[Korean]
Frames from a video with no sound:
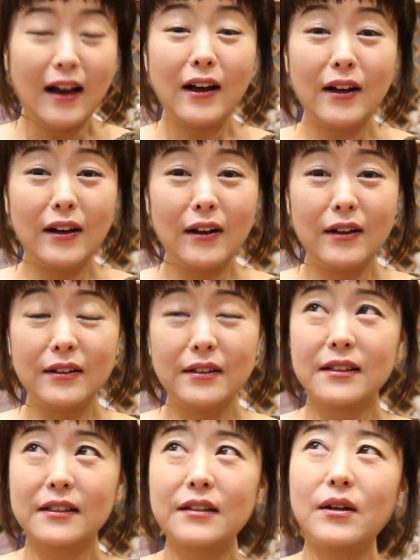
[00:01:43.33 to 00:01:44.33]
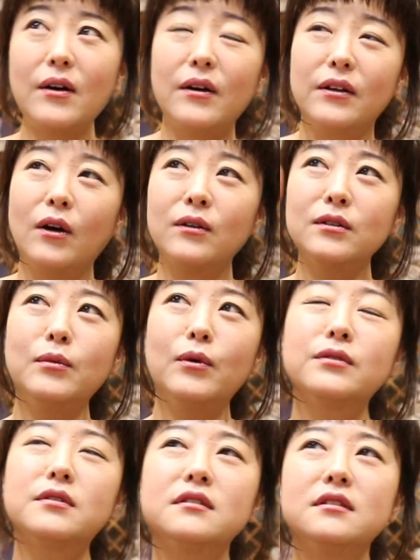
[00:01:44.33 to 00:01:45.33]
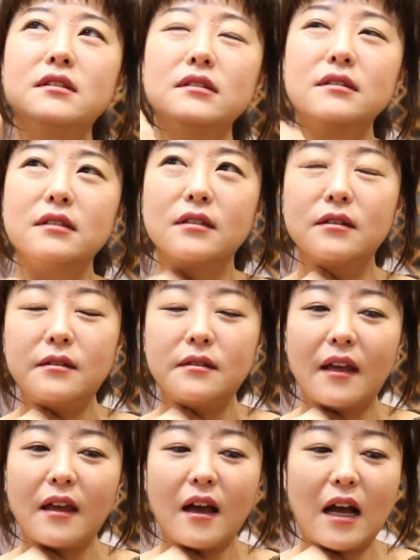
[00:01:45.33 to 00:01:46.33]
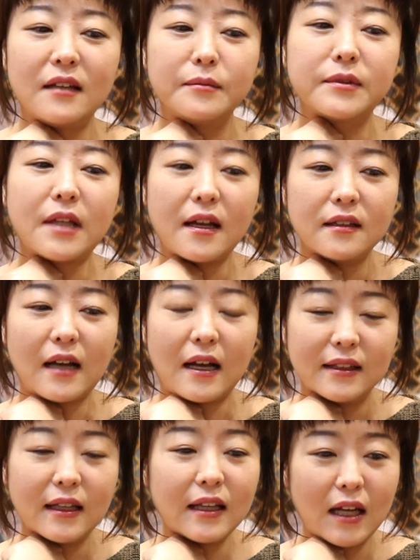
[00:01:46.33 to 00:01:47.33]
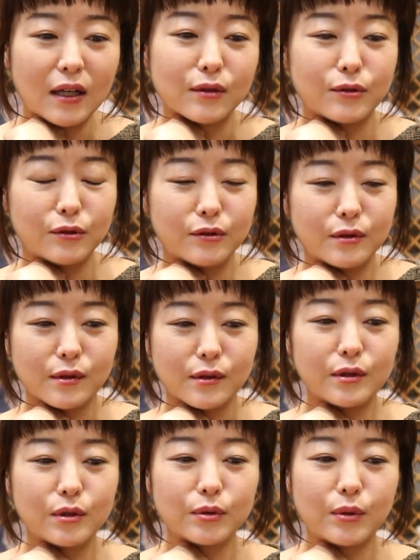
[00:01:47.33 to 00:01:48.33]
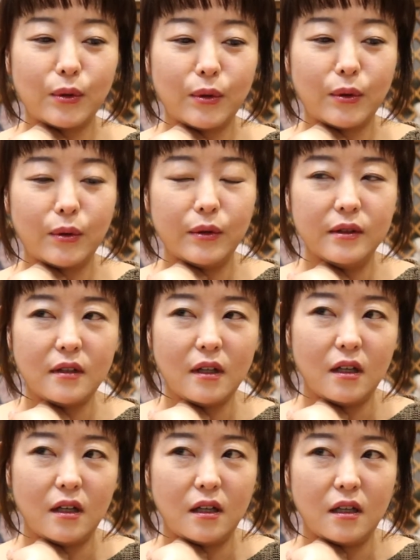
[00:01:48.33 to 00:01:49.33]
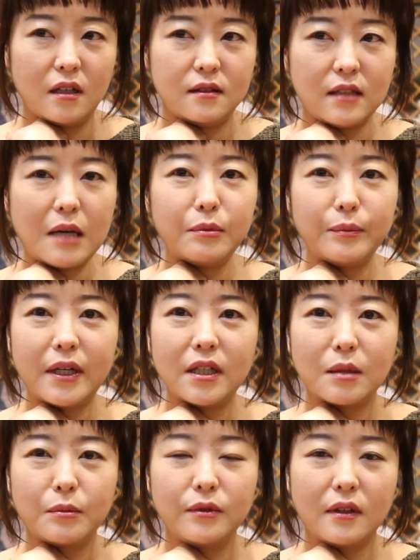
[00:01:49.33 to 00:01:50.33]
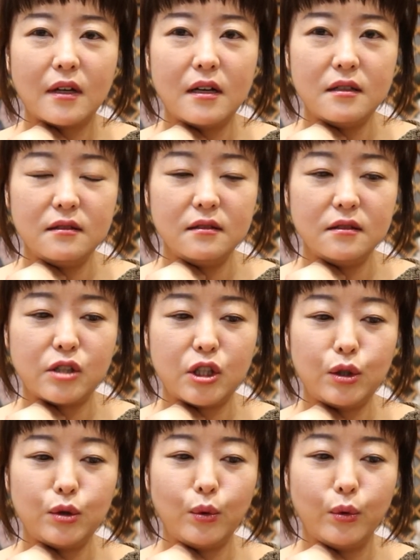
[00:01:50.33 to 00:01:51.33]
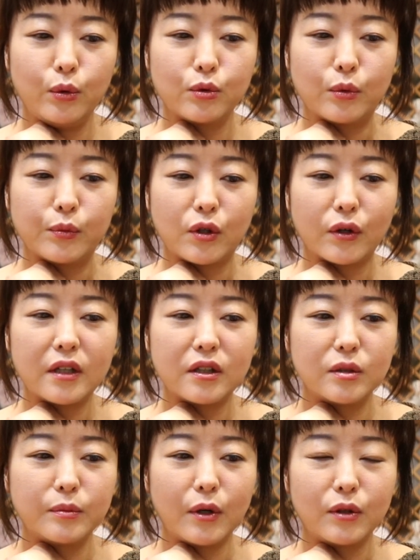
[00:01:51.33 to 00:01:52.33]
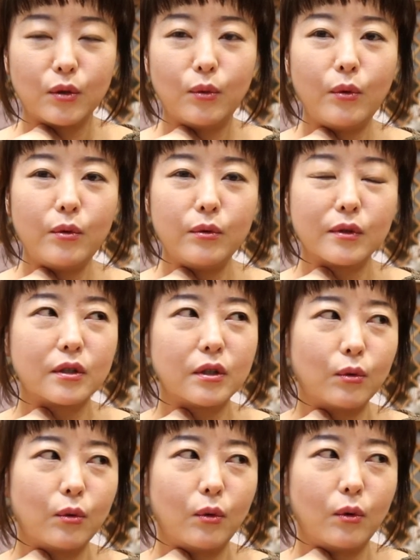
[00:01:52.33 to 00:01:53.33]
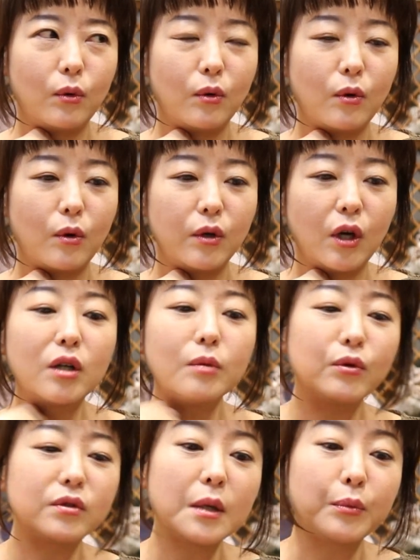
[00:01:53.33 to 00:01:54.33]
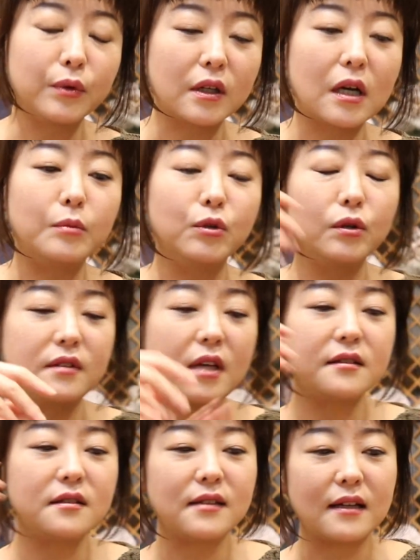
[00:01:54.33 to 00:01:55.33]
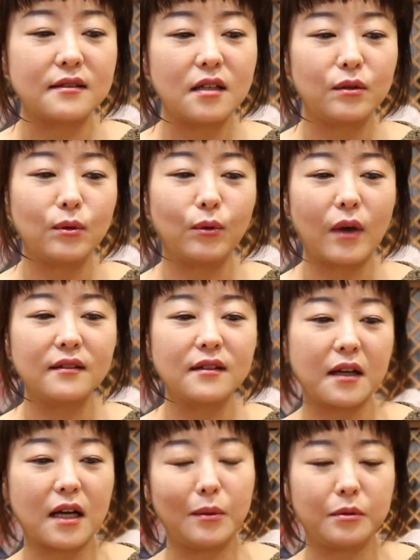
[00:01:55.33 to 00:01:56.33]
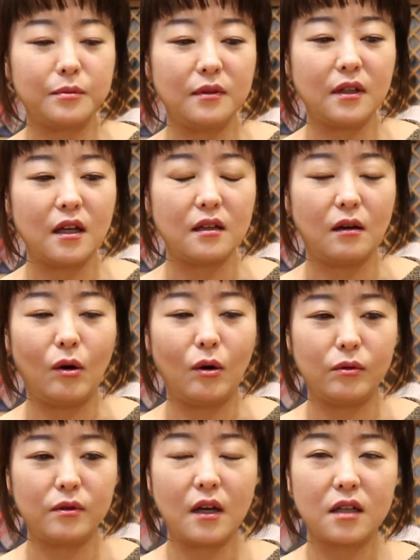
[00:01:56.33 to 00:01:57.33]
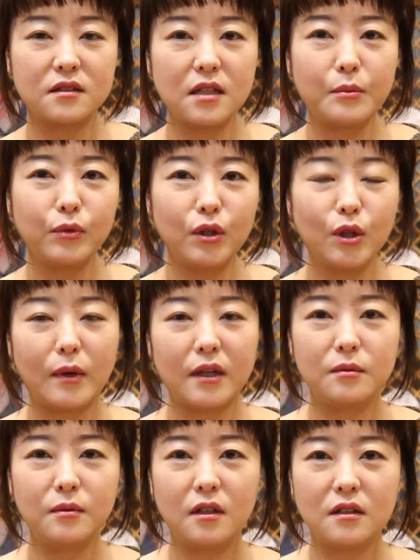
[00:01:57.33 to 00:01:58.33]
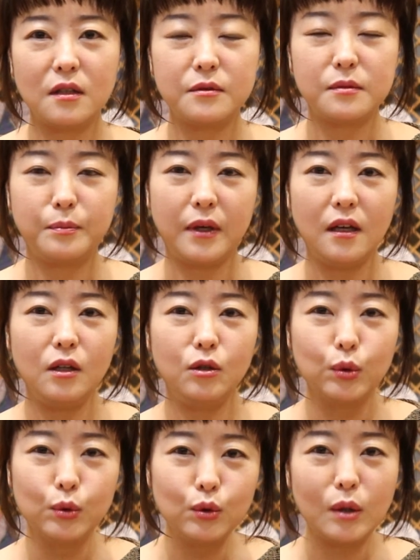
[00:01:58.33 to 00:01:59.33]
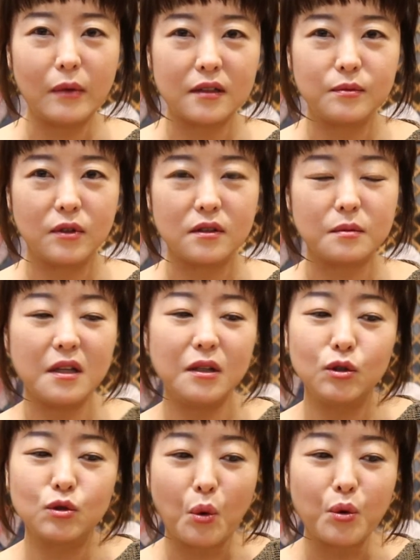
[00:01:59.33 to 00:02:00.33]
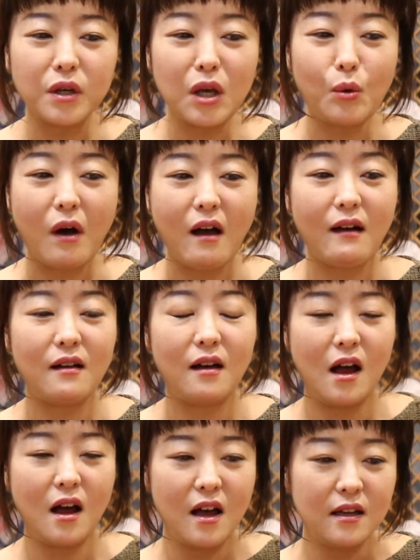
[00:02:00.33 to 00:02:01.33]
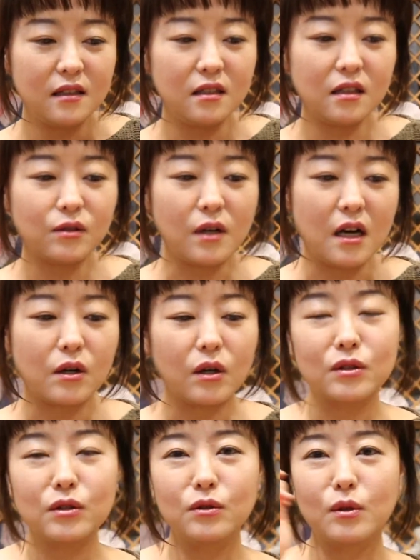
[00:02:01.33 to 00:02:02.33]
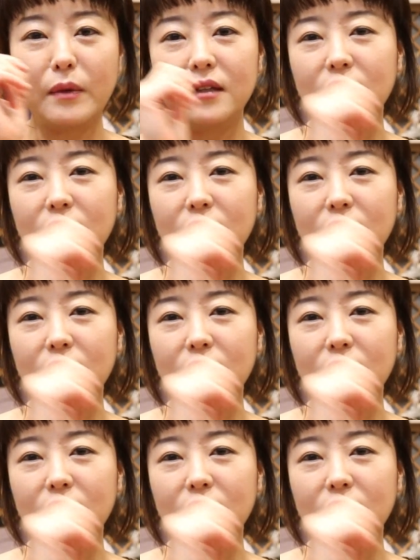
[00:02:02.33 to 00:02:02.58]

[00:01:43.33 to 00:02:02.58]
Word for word: 어, 그래서 여름 옷은 되게 간단, 간단하고, 그리고 또 이제 짧은 팔이다 보니까 실도 좀 적게 되는 편이고, 그리고 여름 옷이다 보니까, 물론 재질 자체도 굉장히 가볍습니다. 어, 제가 지난번에도 말씀드렸다시피, 누누이 말씀드렸지만, 종이와 실크와 커튼으로